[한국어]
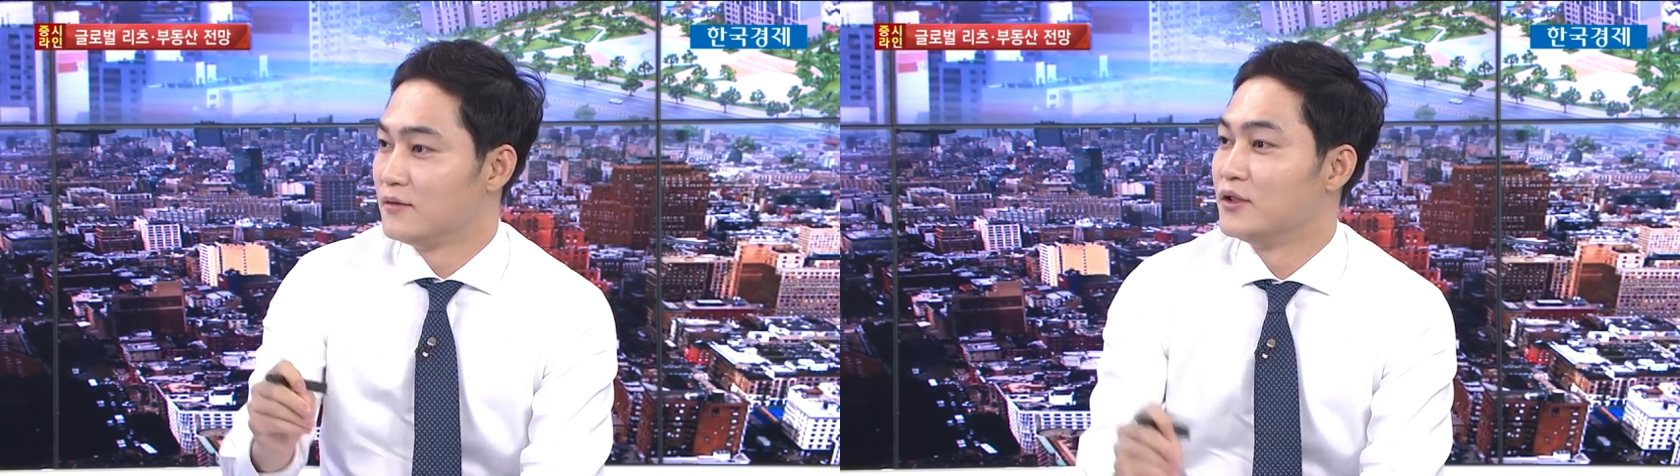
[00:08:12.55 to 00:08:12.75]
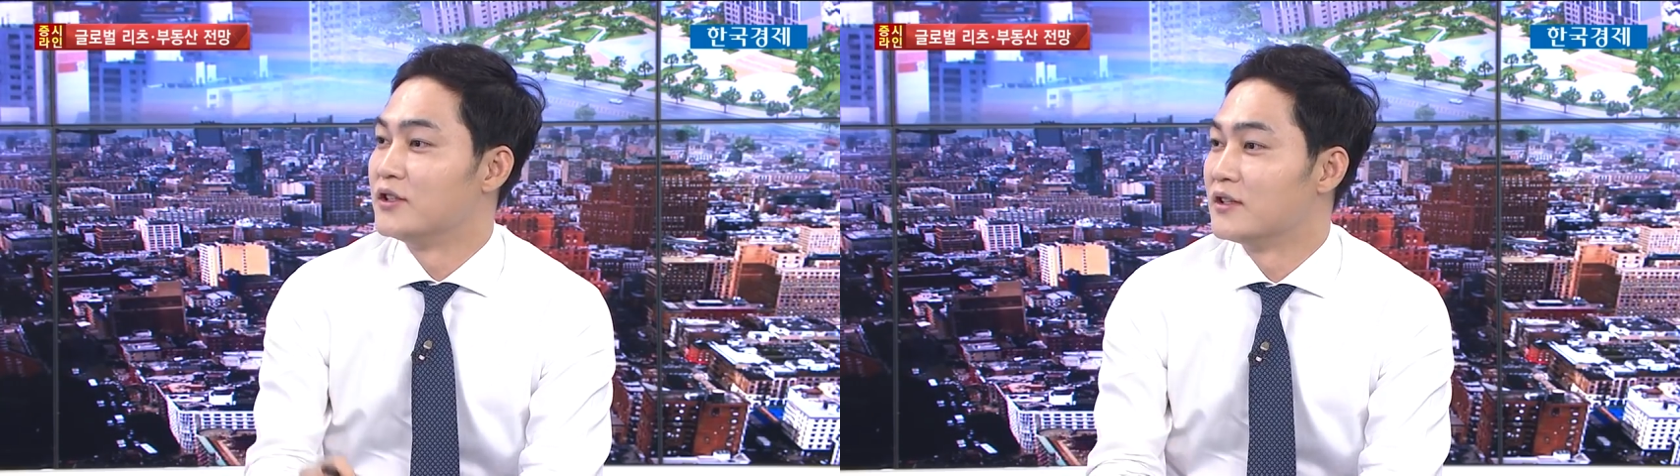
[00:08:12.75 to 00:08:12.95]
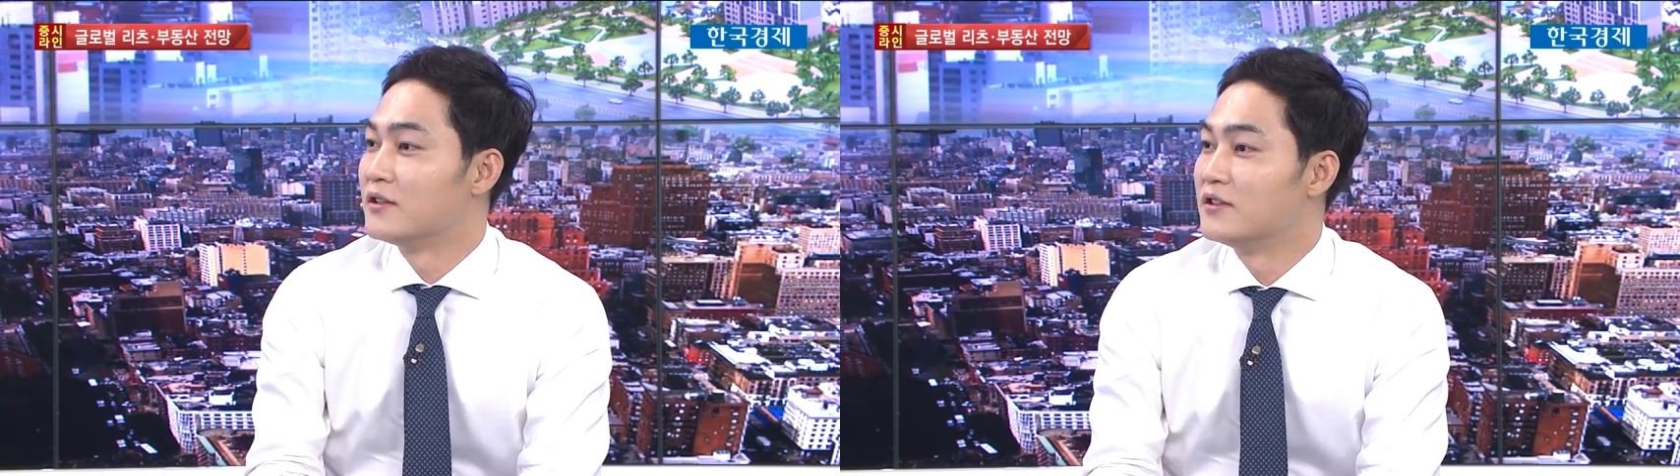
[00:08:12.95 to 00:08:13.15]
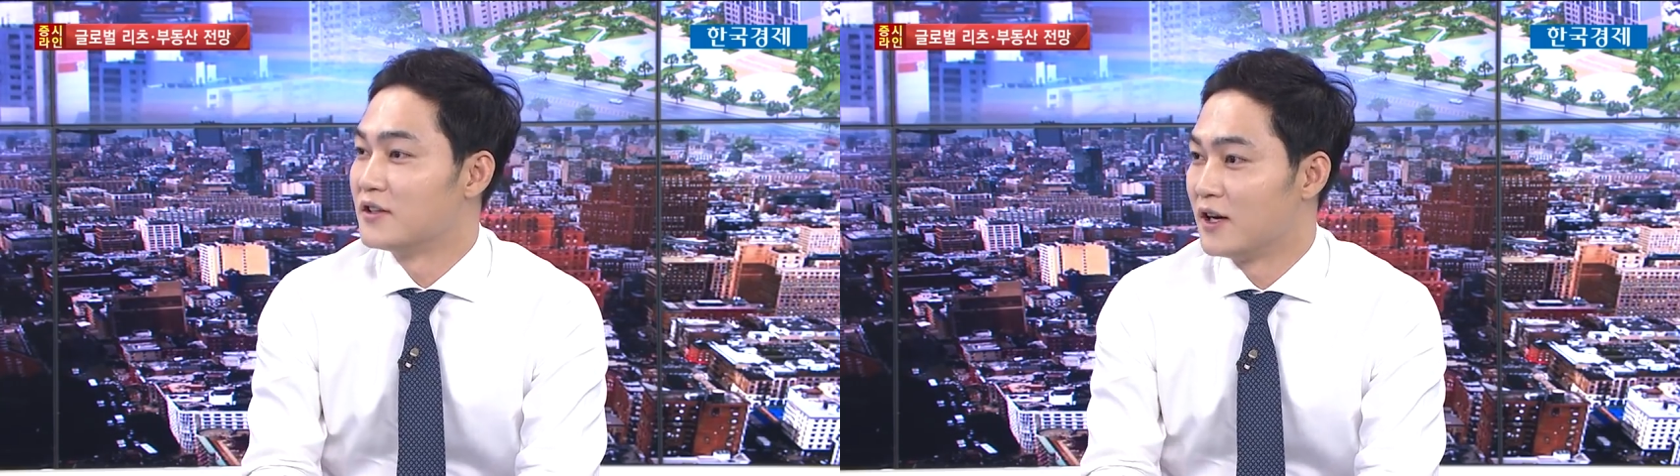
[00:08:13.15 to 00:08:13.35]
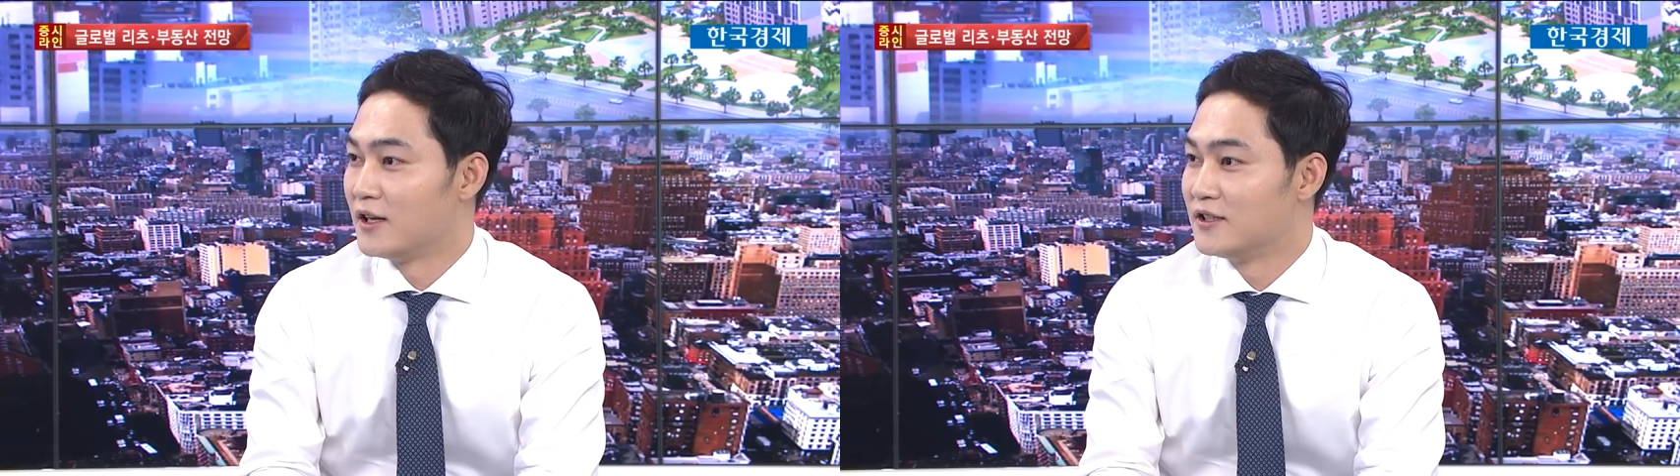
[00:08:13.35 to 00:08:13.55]
이제
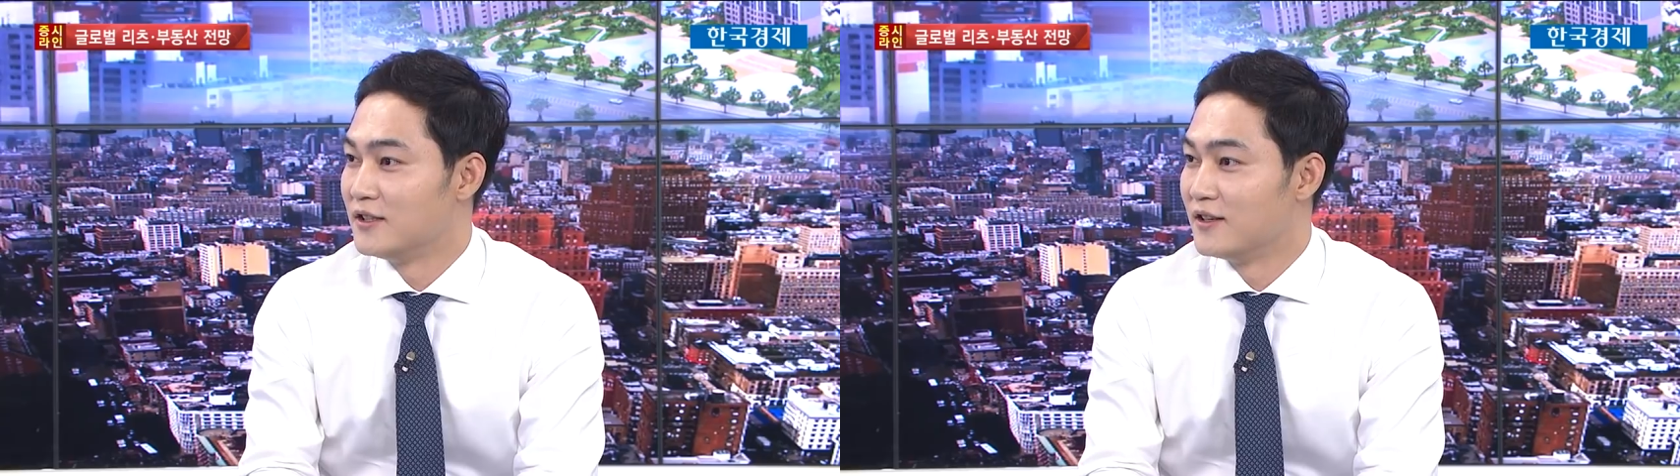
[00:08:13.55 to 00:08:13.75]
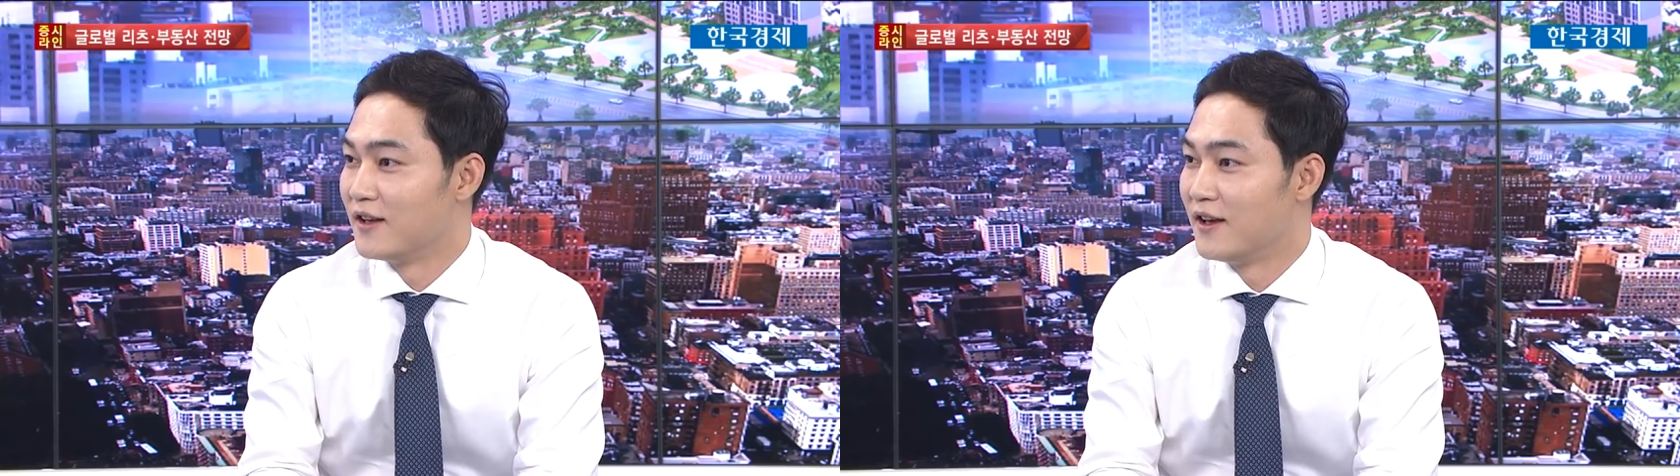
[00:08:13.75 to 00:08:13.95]
선정을 하시는 게